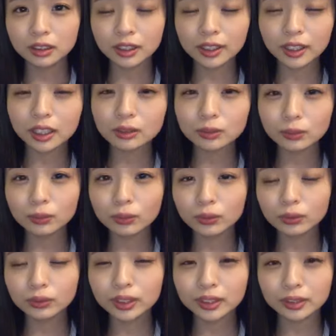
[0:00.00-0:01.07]
ありがとう
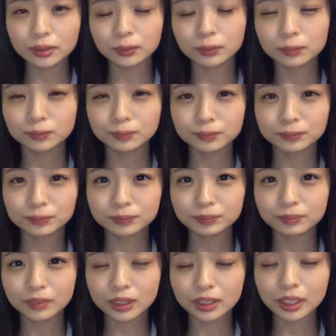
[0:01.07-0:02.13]
読んでるよ
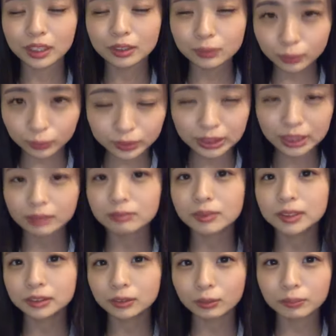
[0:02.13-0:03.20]
ありがとうござい
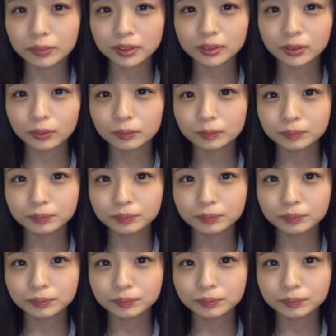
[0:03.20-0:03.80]
ますコメント